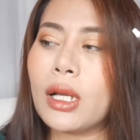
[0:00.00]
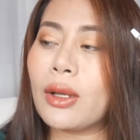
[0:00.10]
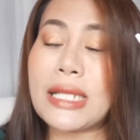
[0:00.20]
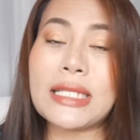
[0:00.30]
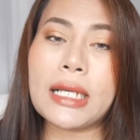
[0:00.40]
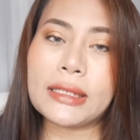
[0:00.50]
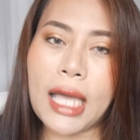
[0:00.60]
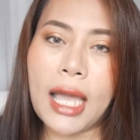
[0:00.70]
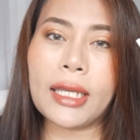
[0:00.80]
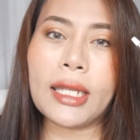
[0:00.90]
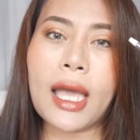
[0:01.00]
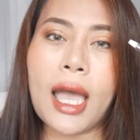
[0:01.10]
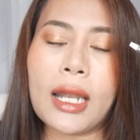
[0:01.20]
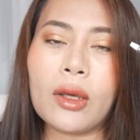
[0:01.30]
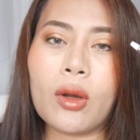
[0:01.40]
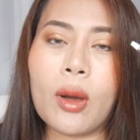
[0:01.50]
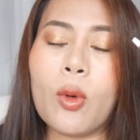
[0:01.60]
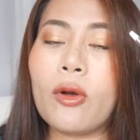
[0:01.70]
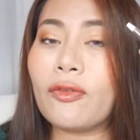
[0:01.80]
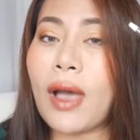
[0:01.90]
กระจ่างใสนะคะ แล้วก็พ
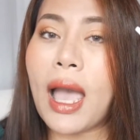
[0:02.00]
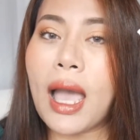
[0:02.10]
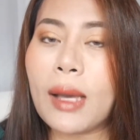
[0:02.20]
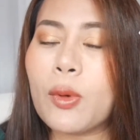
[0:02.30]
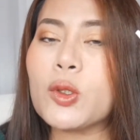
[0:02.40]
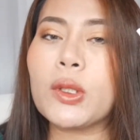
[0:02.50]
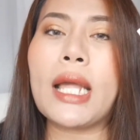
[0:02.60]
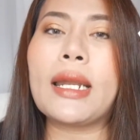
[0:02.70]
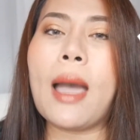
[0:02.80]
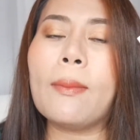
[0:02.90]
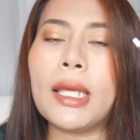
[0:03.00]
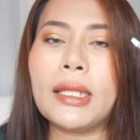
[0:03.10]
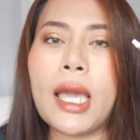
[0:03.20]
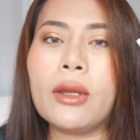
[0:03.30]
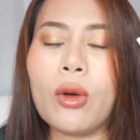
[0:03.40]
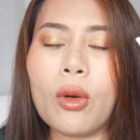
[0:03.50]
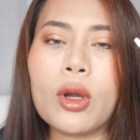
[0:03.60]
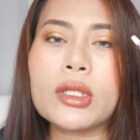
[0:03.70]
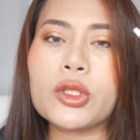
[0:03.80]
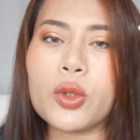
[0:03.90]
วกฝ้า พวกจุดด่างดำอะไรอย่างเงี้ยเนาะ
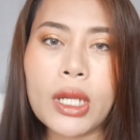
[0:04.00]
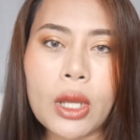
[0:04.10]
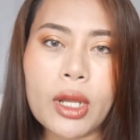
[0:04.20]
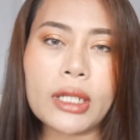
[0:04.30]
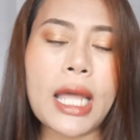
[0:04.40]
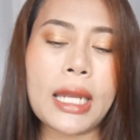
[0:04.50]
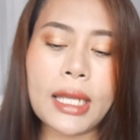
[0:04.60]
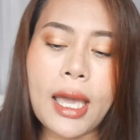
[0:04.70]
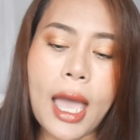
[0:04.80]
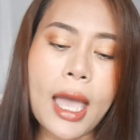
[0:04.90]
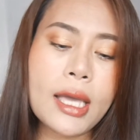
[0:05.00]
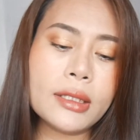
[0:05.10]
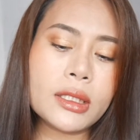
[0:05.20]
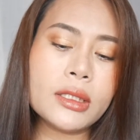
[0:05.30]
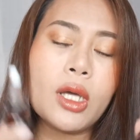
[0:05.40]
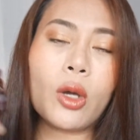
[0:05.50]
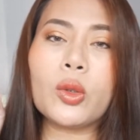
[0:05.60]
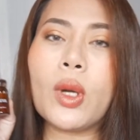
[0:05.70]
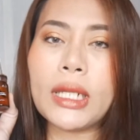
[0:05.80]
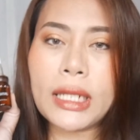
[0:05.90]
ก็จะช่วยในเรื่องนั้นนะคะ ซึ่ง 2
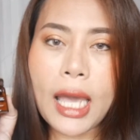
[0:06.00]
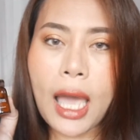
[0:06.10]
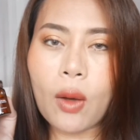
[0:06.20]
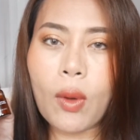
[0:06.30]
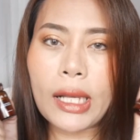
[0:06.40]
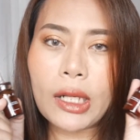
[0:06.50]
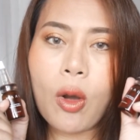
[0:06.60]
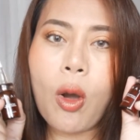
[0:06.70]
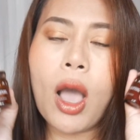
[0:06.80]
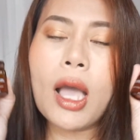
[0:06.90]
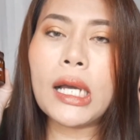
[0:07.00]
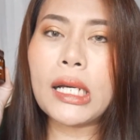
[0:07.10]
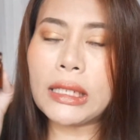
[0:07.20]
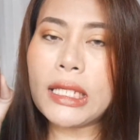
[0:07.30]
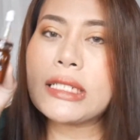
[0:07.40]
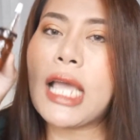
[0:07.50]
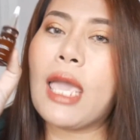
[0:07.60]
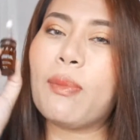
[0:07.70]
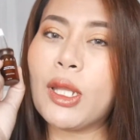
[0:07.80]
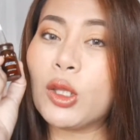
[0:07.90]
ตัวนี้นะคะว่าก็เลือกใช้
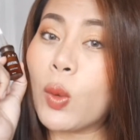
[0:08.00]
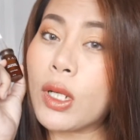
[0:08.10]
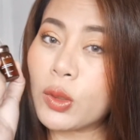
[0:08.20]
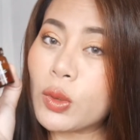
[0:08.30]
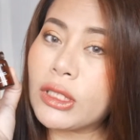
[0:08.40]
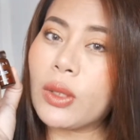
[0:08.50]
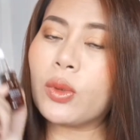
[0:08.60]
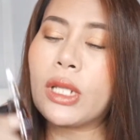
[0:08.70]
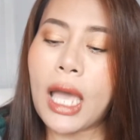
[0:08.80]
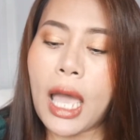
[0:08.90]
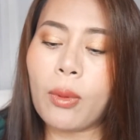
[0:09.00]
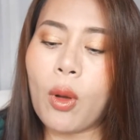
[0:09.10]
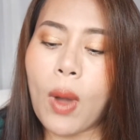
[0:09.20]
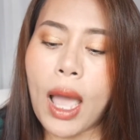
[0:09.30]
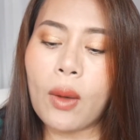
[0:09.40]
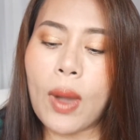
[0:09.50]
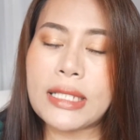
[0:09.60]
เป็นตัวสูตรสิวนะคะ เพราะว่าว่า